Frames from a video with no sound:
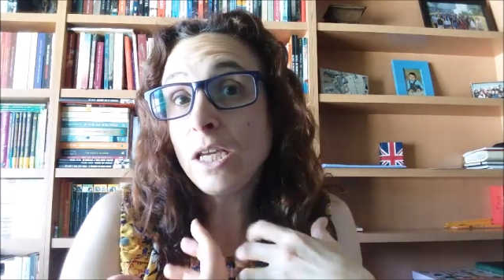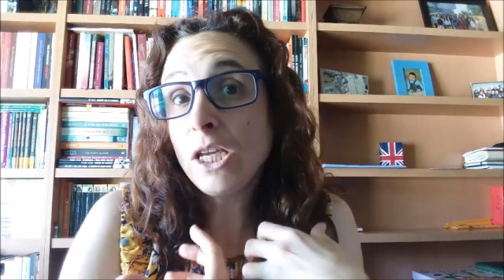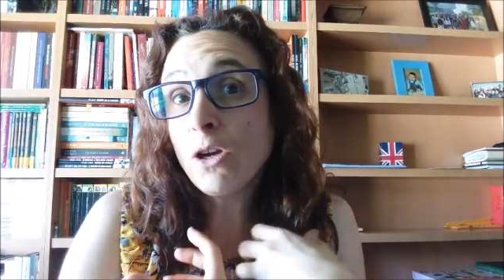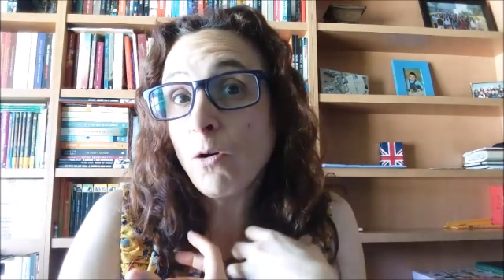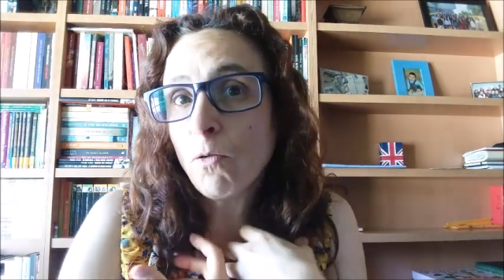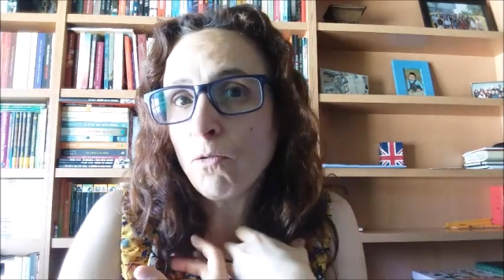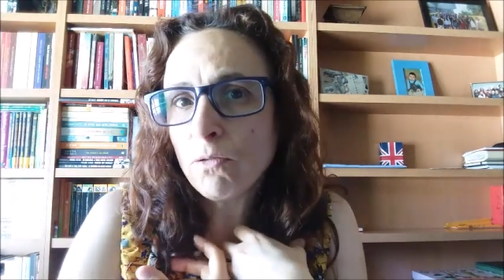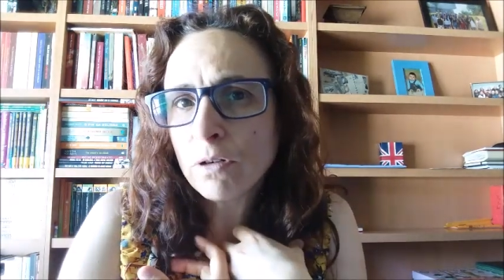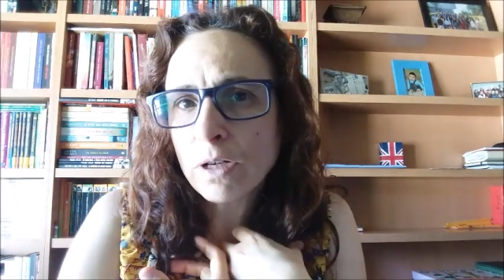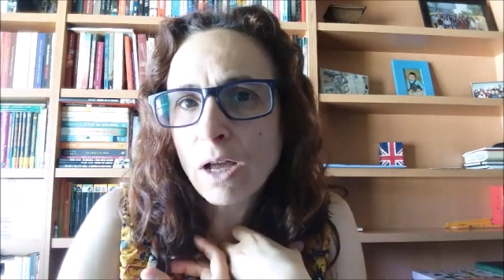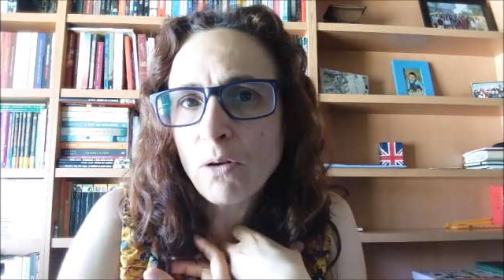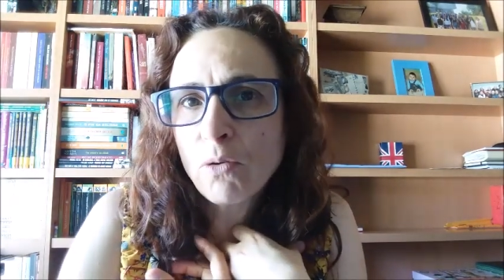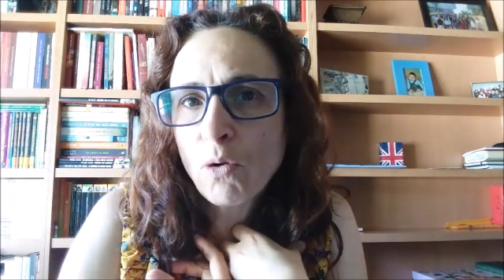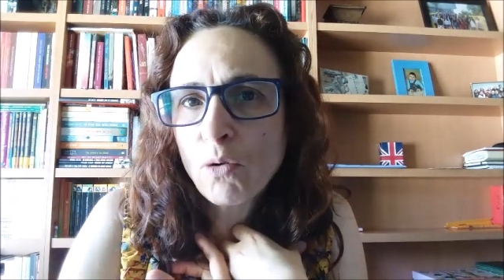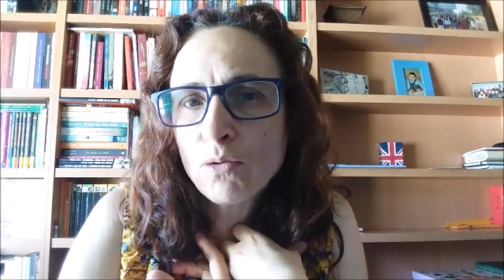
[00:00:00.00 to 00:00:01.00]
eu
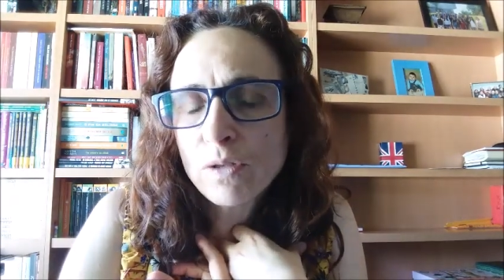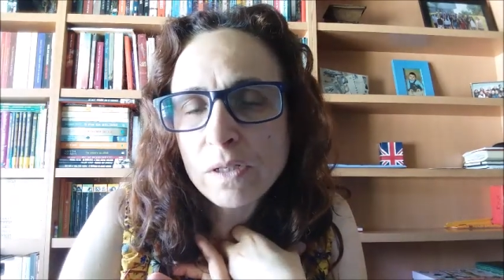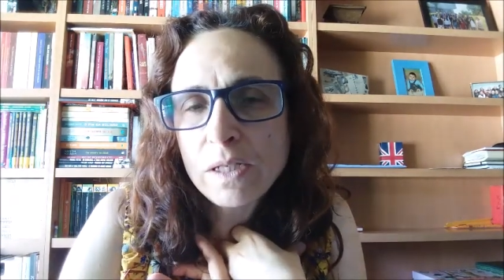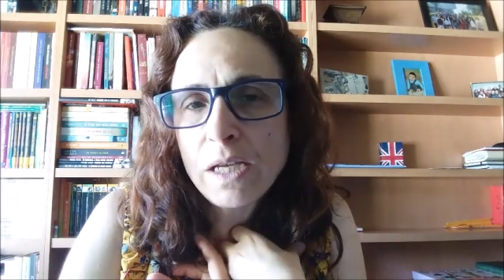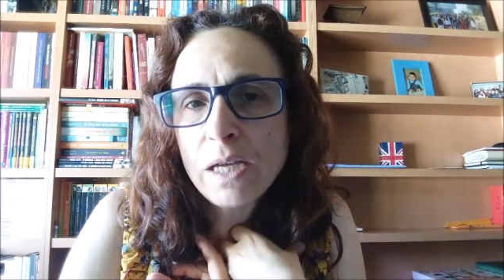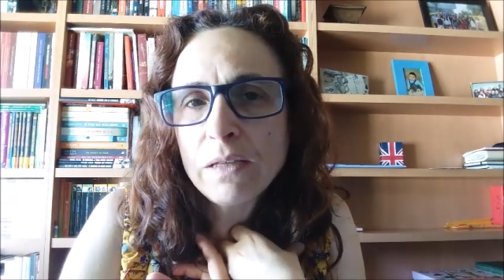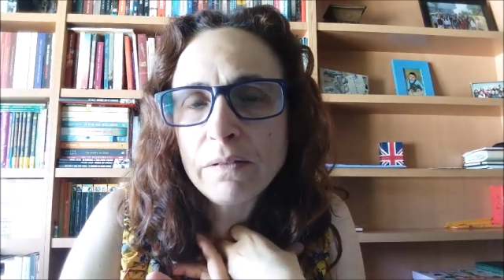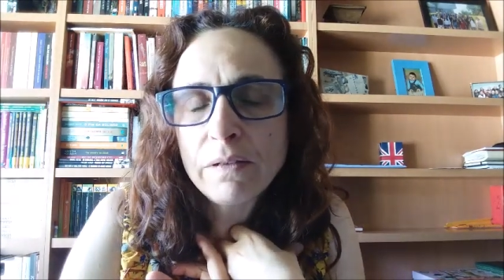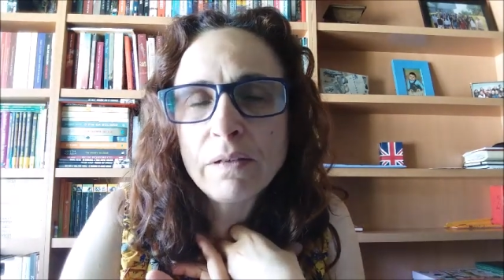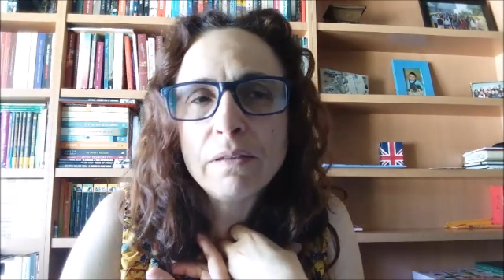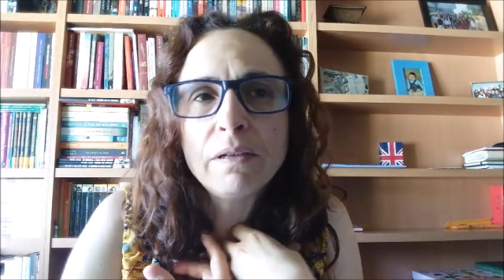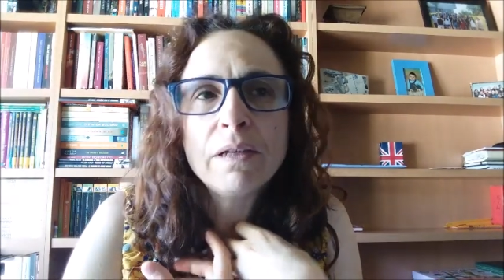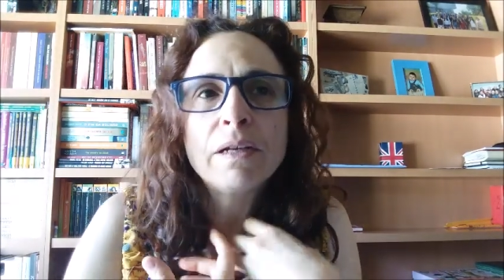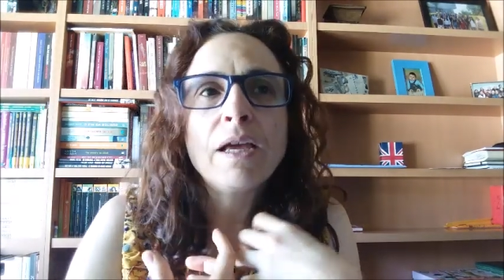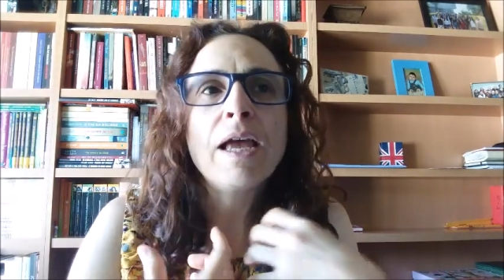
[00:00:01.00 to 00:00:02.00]
não conseguia
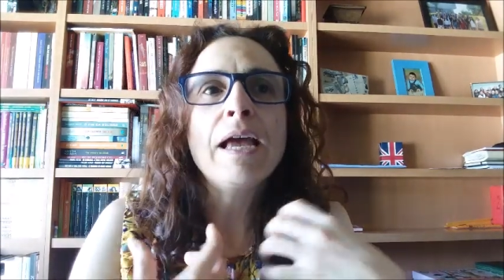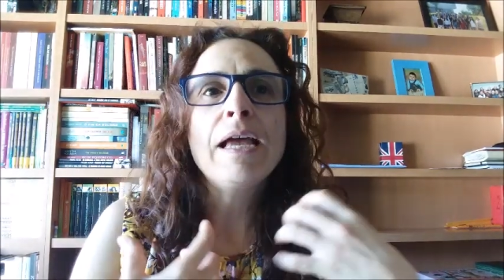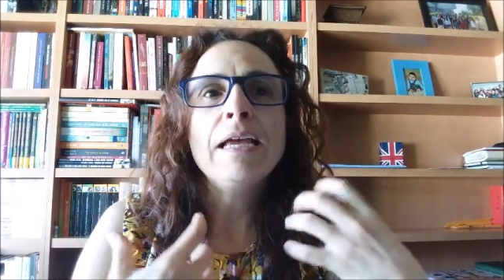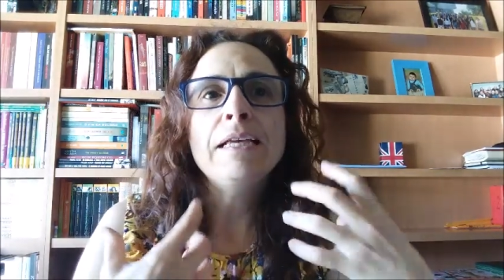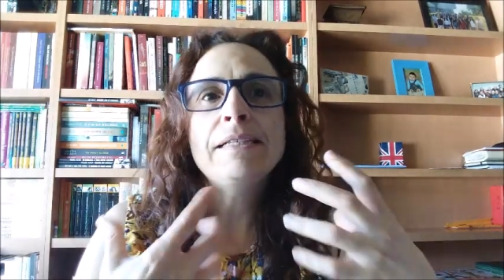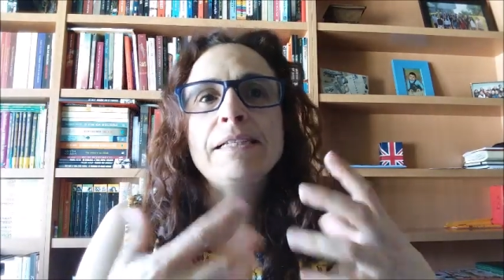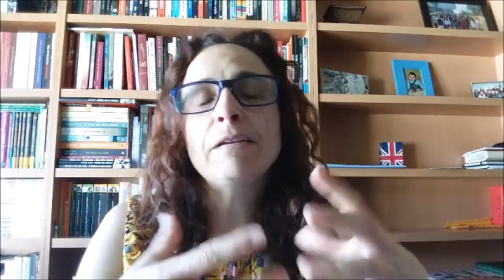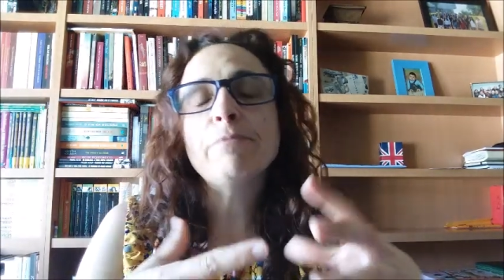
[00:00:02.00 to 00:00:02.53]
entender. E